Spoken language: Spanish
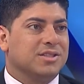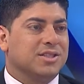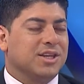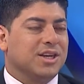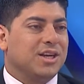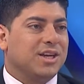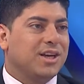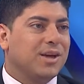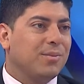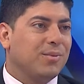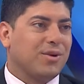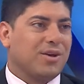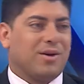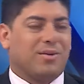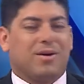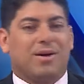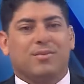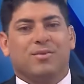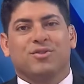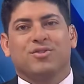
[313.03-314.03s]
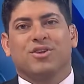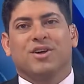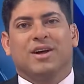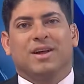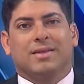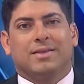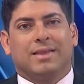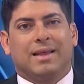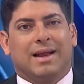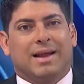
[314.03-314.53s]
Chiriquí, porque hablamos
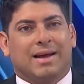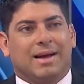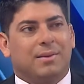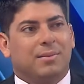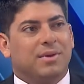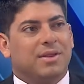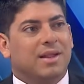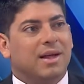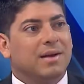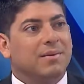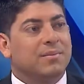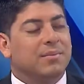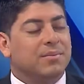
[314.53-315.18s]
de la capital,